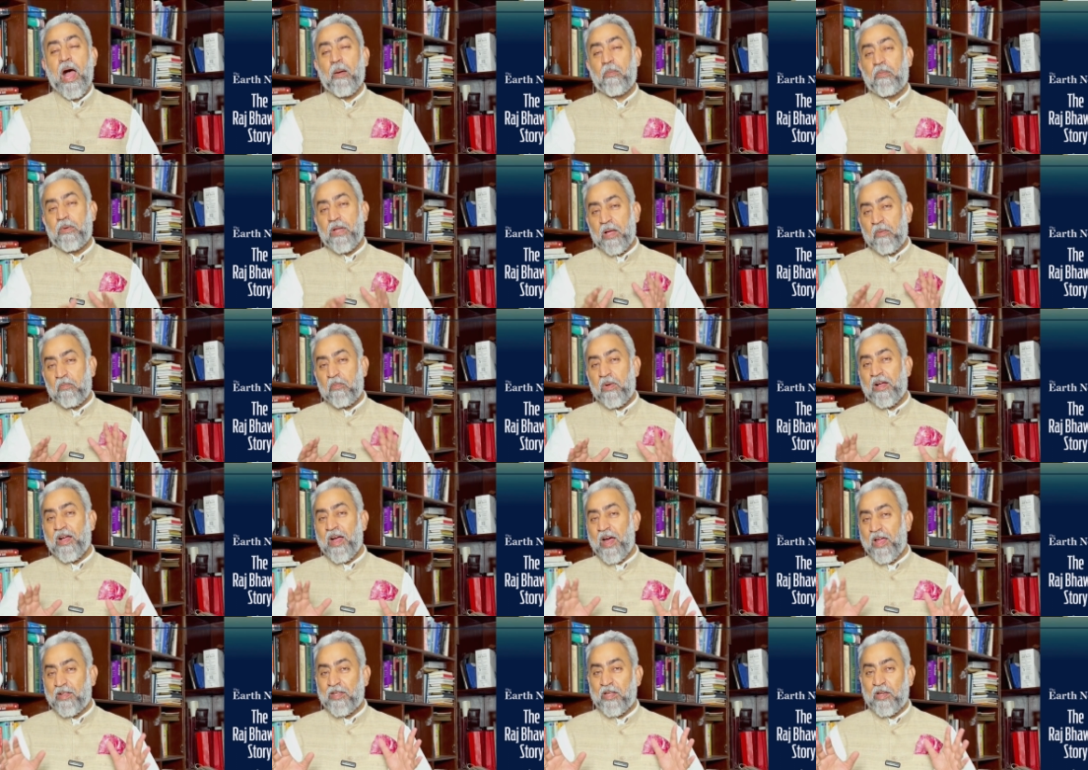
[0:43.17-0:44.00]
अब
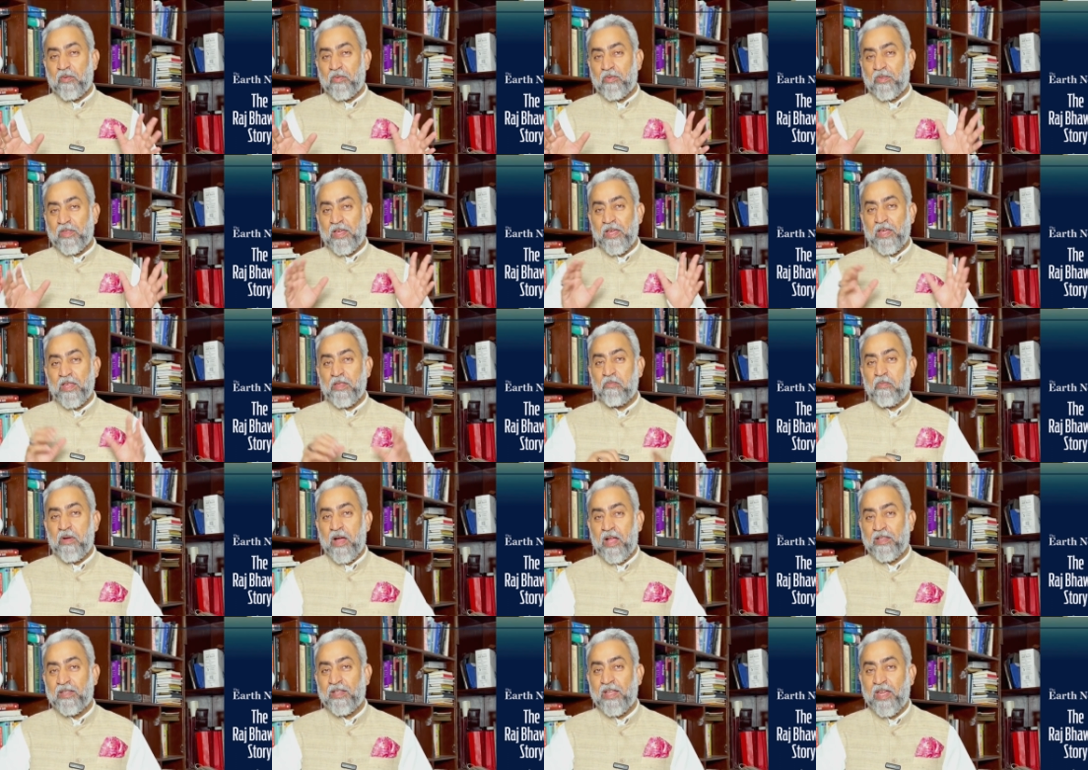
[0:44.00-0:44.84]
लगभग हर तरफ से इस
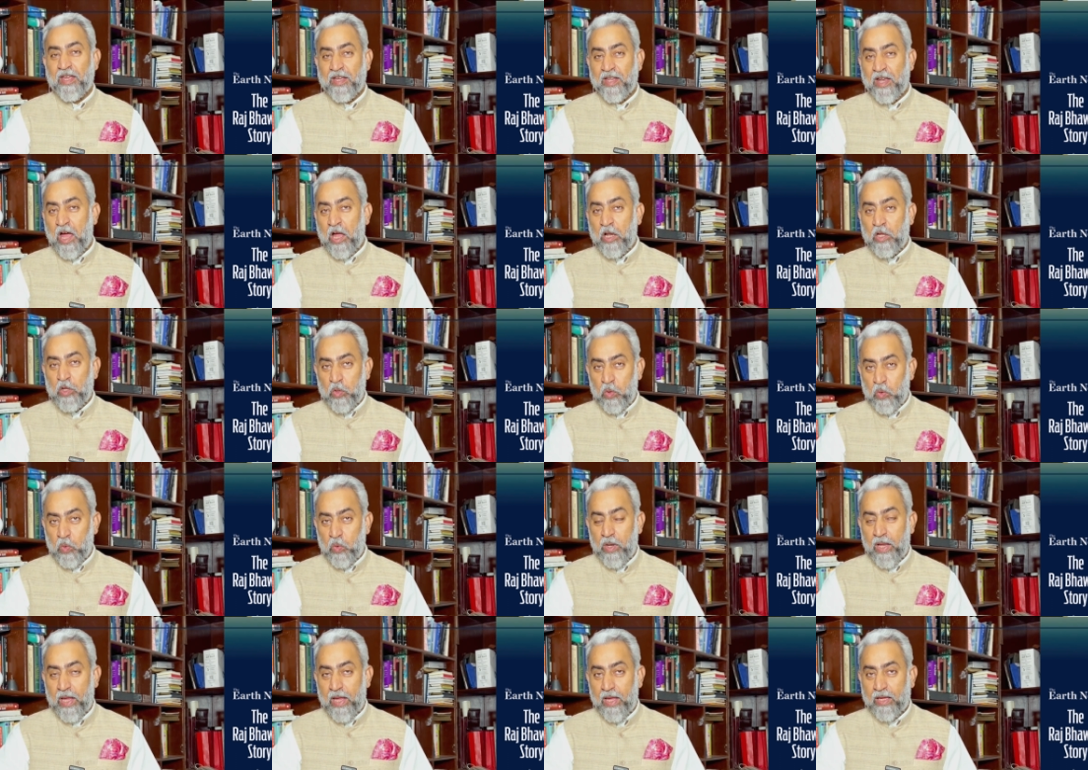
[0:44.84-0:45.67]
बात का इकरार
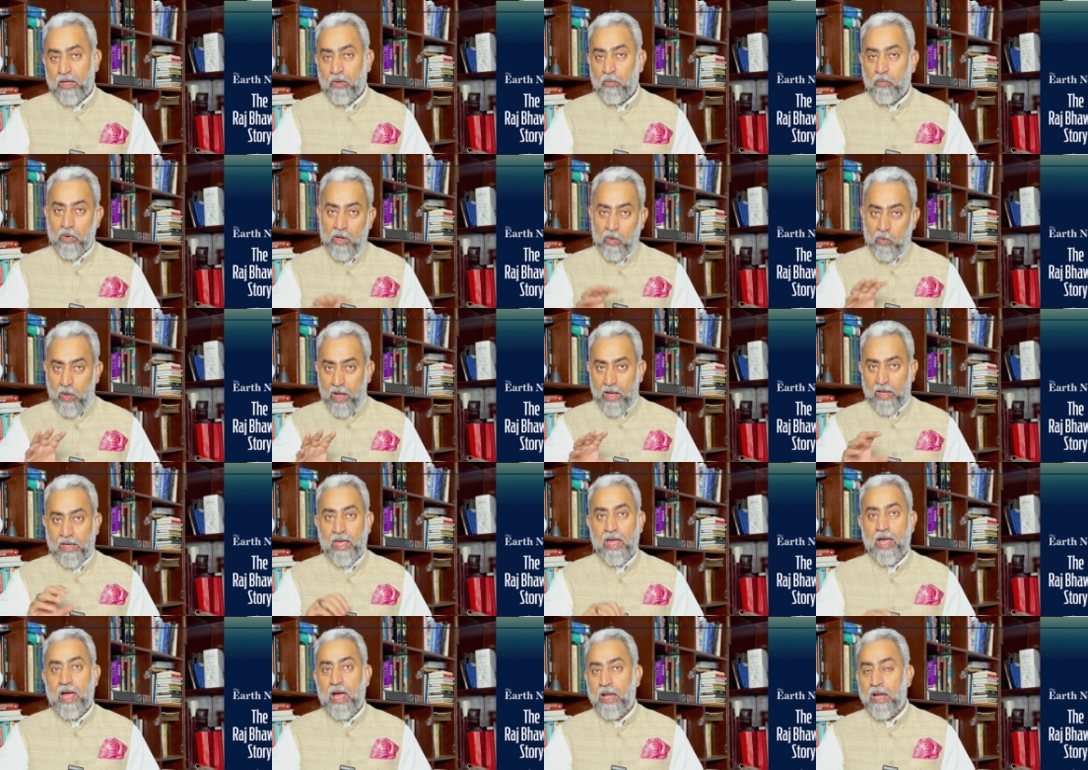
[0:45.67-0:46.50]
ज़रूर है कि
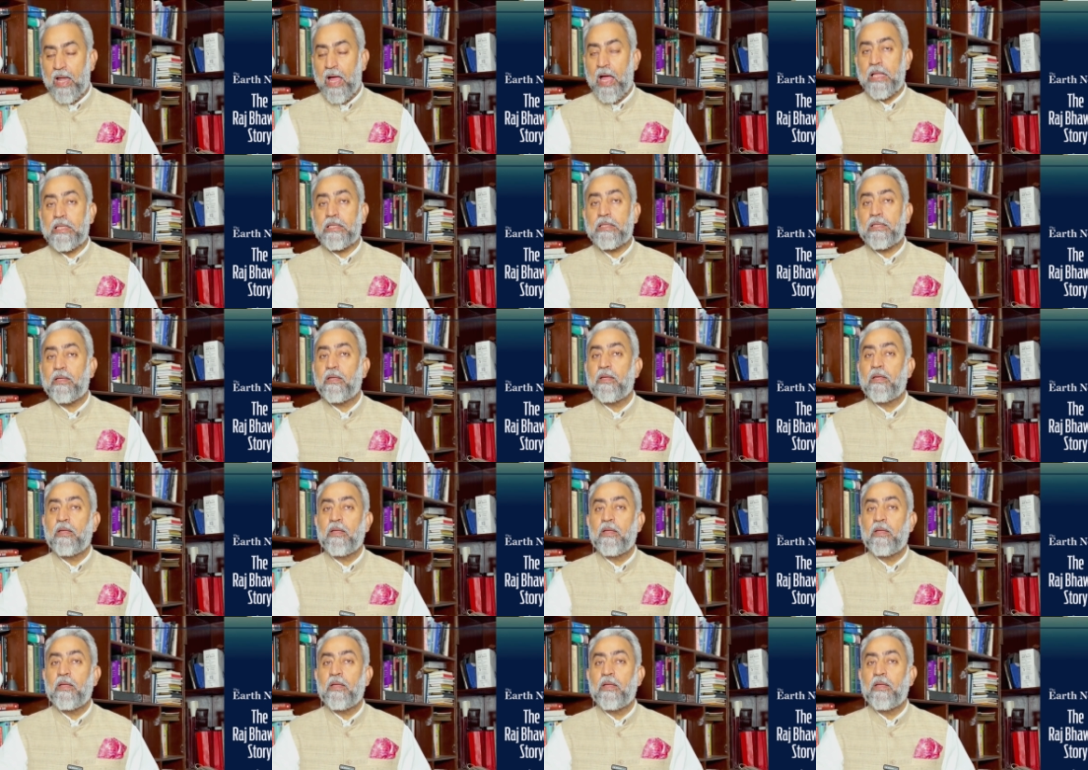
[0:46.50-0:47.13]
फिलवाक़ हालात